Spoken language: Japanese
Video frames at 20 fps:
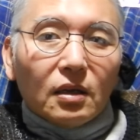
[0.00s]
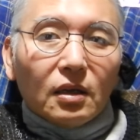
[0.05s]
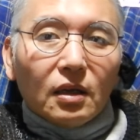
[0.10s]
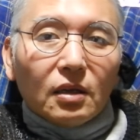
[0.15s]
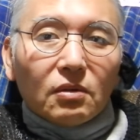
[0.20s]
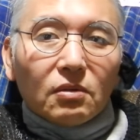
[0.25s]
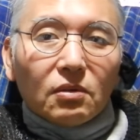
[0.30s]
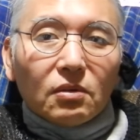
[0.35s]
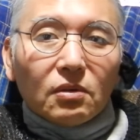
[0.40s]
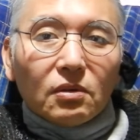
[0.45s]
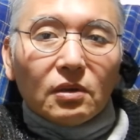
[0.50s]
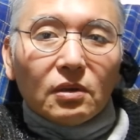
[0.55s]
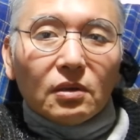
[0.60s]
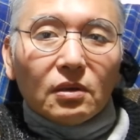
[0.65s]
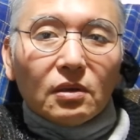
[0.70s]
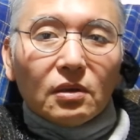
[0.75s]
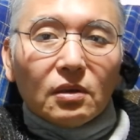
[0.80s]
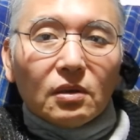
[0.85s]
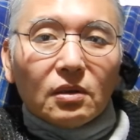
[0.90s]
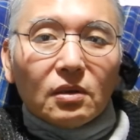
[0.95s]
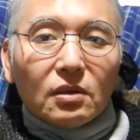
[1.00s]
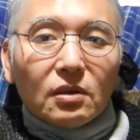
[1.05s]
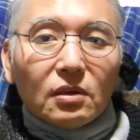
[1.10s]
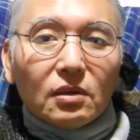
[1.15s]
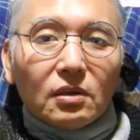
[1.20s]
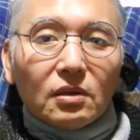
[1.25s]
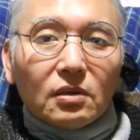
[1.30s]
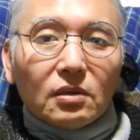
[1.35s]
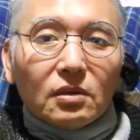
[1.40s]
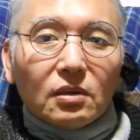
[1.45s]
あの、
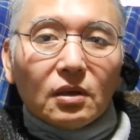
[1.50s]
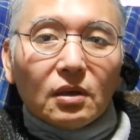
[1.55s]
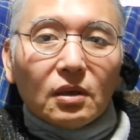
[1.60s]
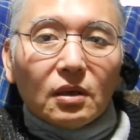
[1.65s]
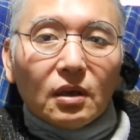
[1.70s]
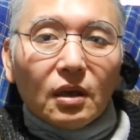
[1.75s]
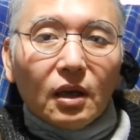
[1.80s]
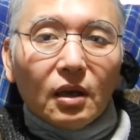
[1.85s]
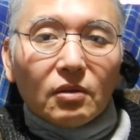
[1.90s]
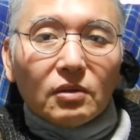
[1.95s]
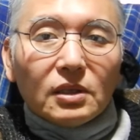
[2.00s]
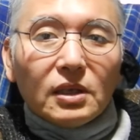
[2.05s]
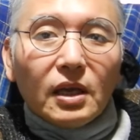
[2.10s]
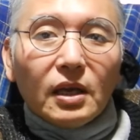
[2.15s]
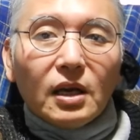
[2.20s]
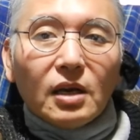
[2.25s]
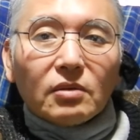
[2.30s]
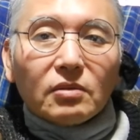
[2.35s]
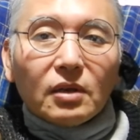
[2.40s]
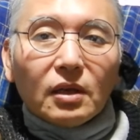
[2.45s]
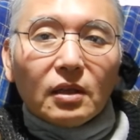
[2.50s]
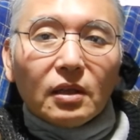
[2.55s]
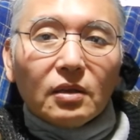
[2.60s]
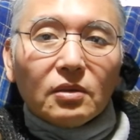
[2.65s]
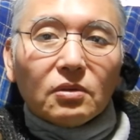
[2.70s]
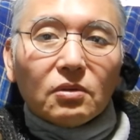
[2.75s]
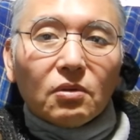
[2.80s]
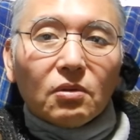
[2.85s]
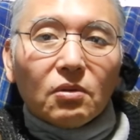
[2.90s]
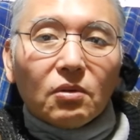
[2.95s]
あの正確な
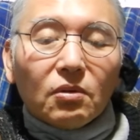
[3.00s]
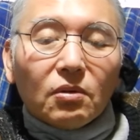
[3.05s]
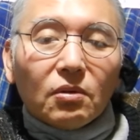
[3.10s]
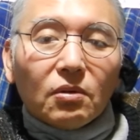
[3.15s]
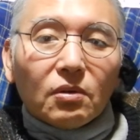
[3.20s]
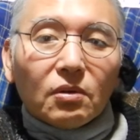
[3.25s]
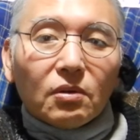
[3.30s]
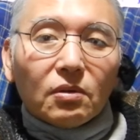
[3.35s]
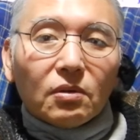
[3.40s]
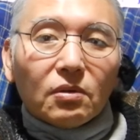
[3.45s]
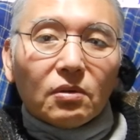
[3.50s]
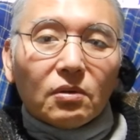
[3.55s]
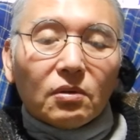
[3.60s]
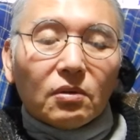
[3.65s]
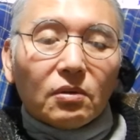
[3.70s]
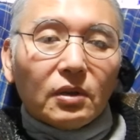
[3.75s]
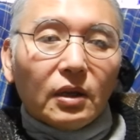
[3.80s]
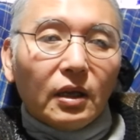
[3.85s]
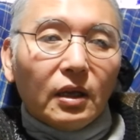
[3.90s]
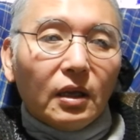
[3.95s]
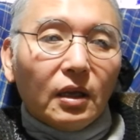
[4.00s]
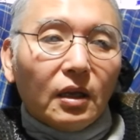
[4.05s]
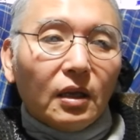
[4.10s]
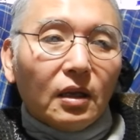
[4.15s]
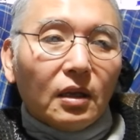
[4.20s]
ね、情報ををね